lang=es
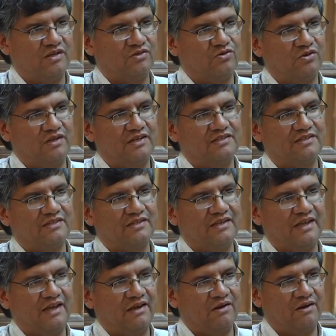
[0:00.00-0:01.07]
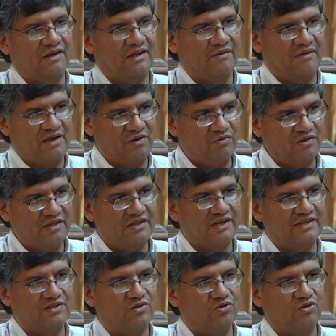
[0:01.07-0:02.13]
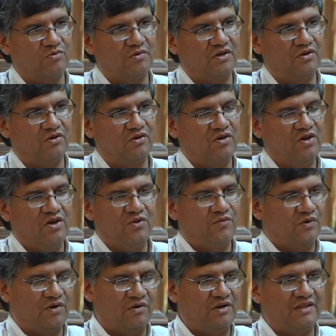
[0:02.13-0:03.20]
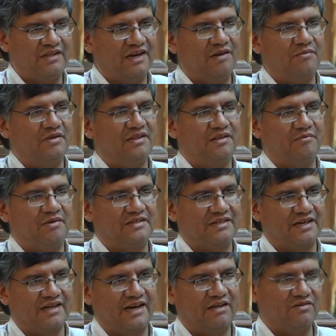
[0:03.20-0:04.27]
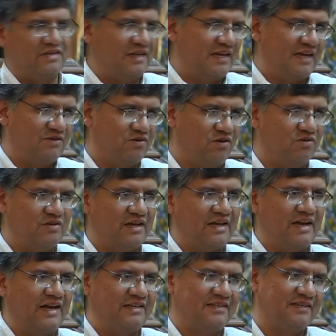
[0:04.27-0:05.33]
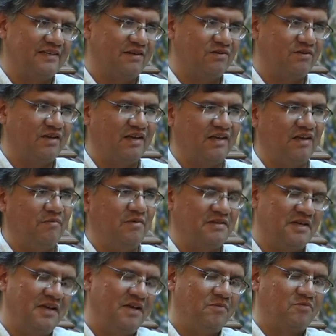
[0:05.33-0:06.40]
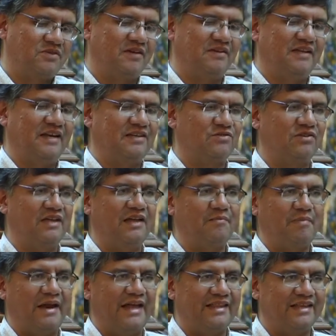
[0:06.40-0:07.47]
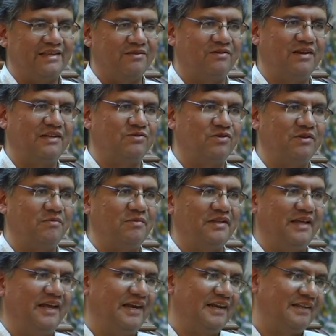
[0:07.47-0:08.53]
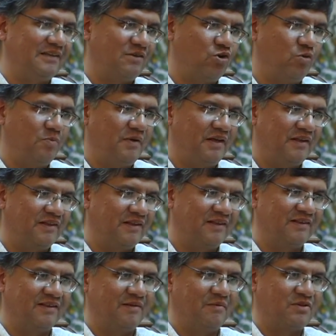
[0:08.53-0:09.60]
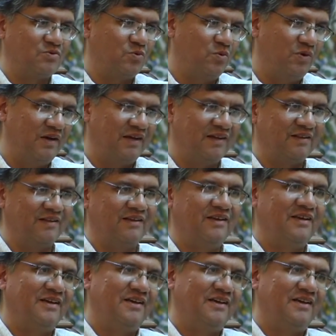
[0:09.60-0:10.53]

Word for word: en zonas de, que había algún interés económico fueron literalmente masacrados. El caso de los acaxes, de los Jijimes, pues, estaban en la zona de plata, ¿no? en la zona minera, en Topia, en, Tamazula, en,